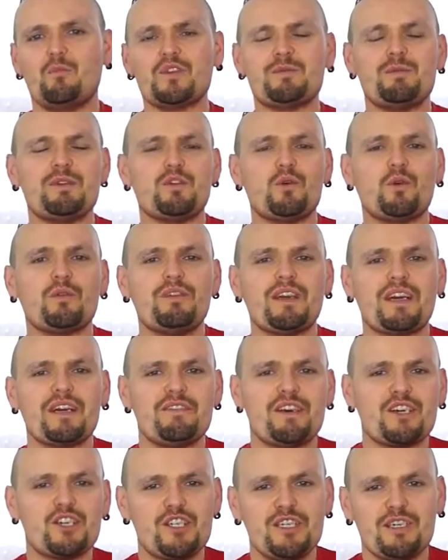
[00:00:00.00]
muss mich irgendwie
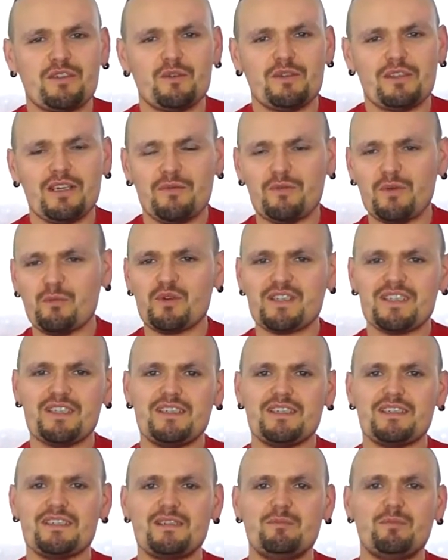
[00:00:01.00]
revanchieren und dafür muss
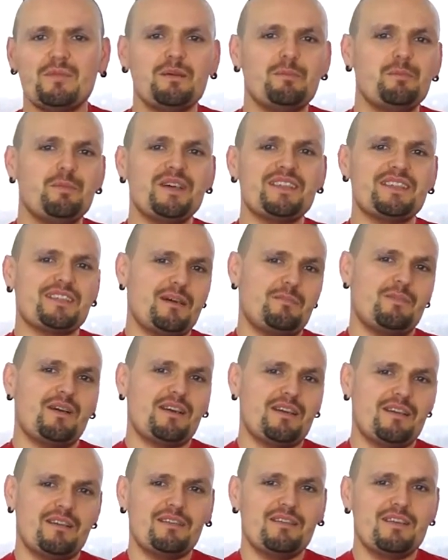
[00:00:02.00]
ich jetzt ihnen eine Pizza
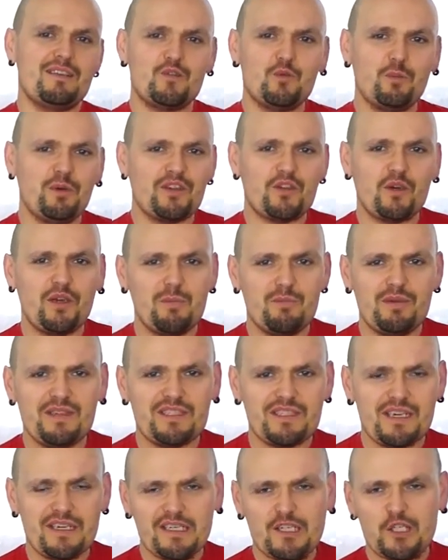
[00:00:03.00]
backen. Eine super tolle
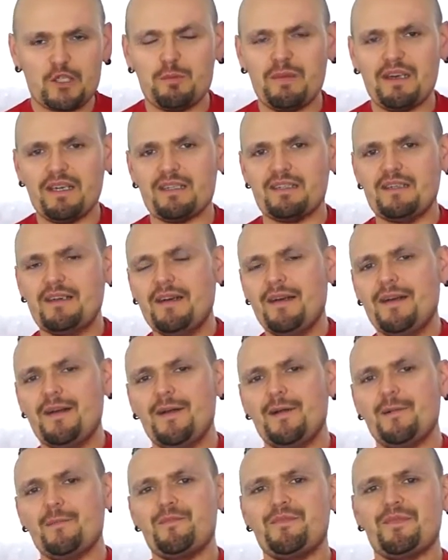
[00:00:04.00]
Pizza, die schmeckt
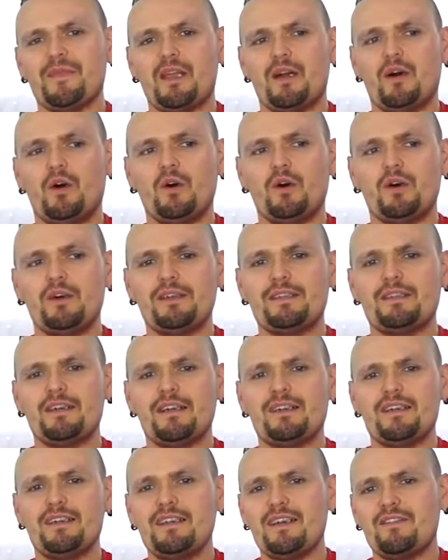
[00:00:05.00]
und
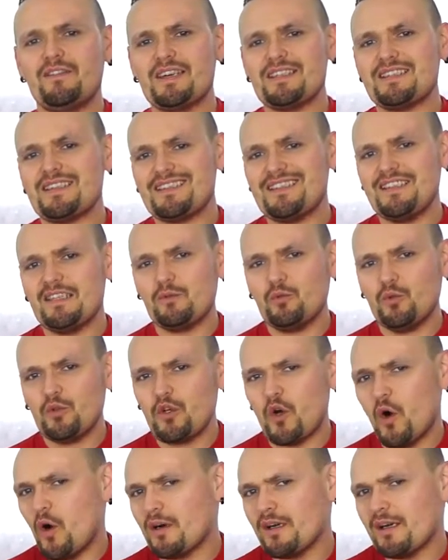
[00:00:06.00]
da denn ja weiß, dass ich
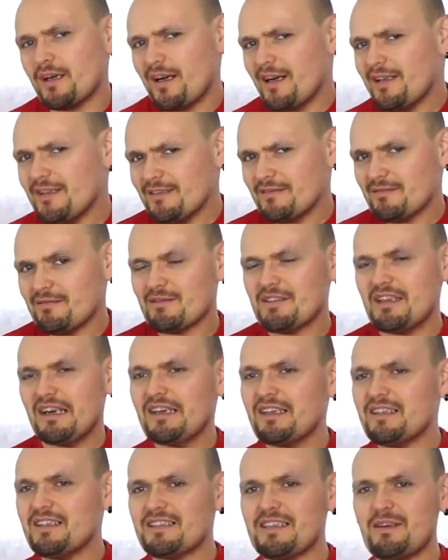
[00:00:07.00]
gut kochen kann,
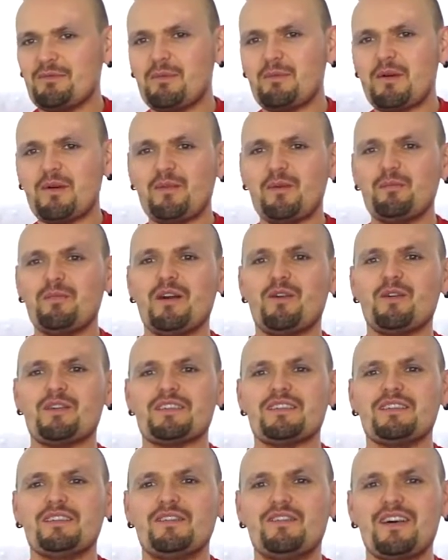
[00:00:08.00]
sage ich jetzt einfach mal von mir
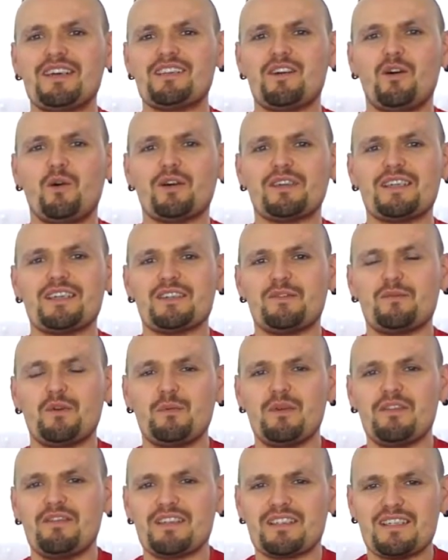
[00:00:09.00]
aus, äh, weiß er auch, dass er
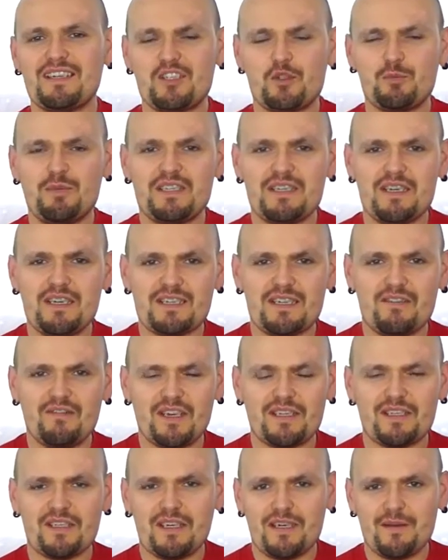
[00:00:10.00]
von mir was ganz Spezielles
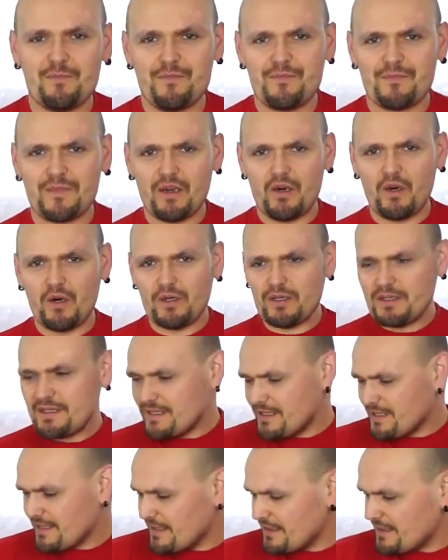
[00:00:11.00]
erwarten kann.
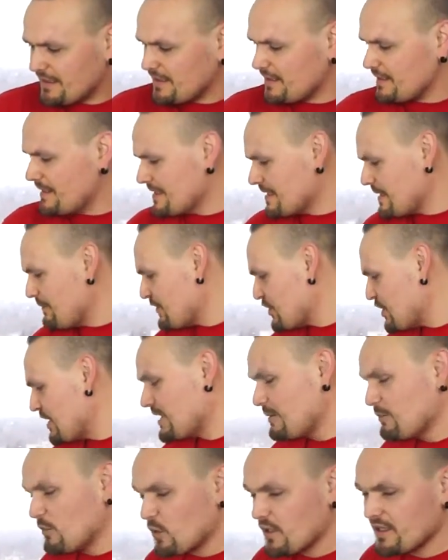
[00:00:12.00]
Und äh, es gibt
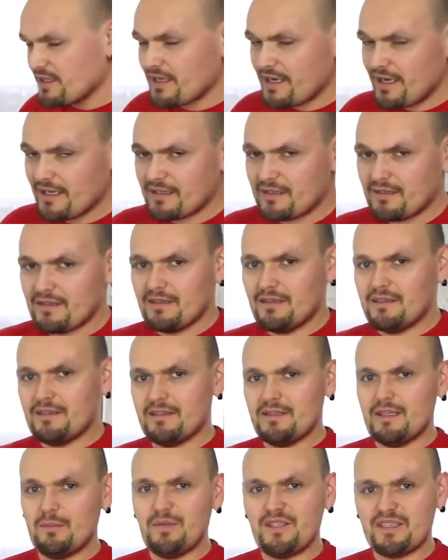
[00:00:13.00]
verschiedene Möglichkeiten,
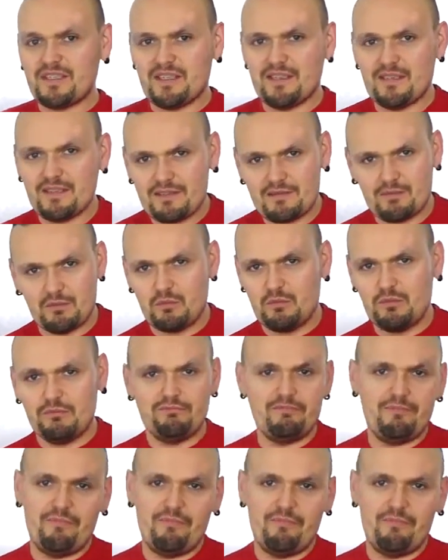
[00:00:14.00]
äh, eine Pizza zu,